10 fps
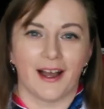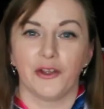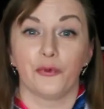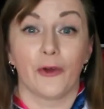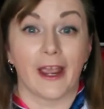
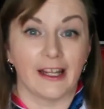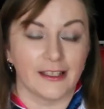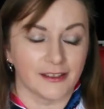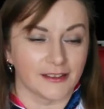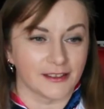
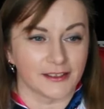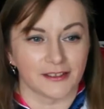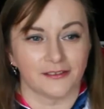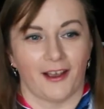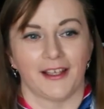Unveiling это
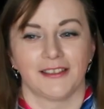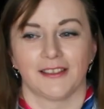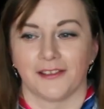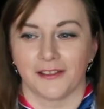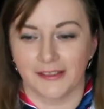
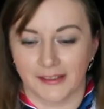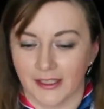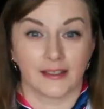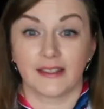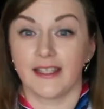называется. То
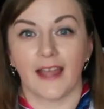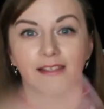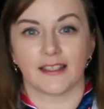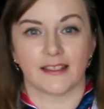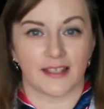есть
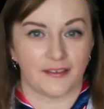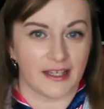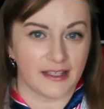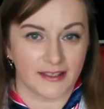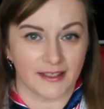снятие
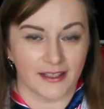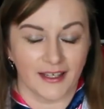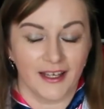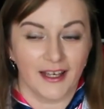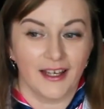завесы
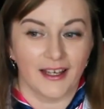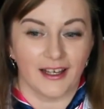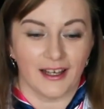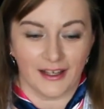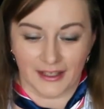
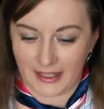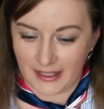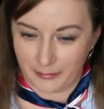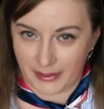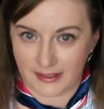а,
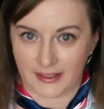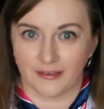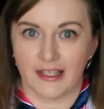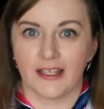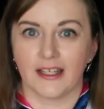и
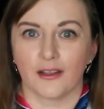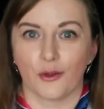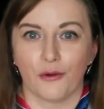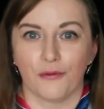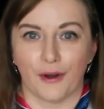представление
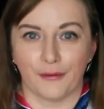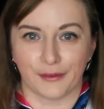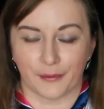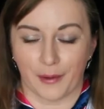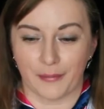нового
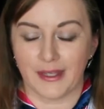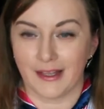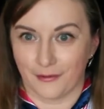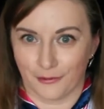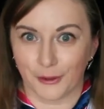
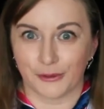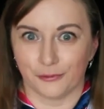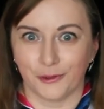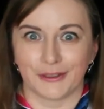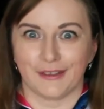автомобиля
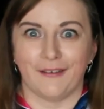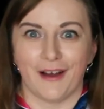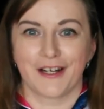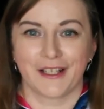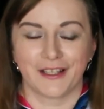вот-вот на
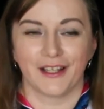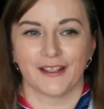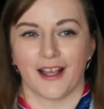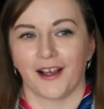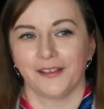ваших
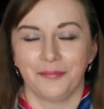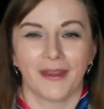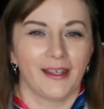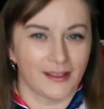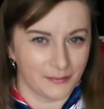глазах.
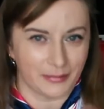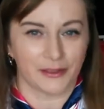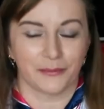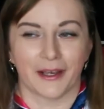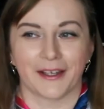Ну,
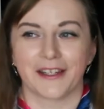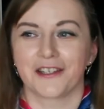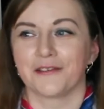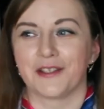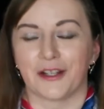потом я,
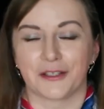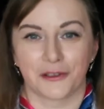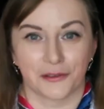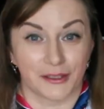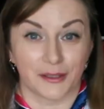конечно, узнала,
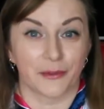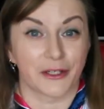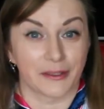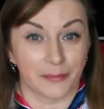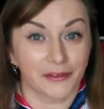что это
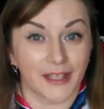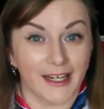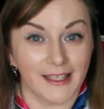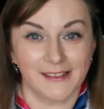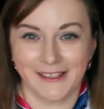можно
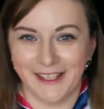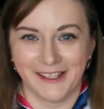повторить.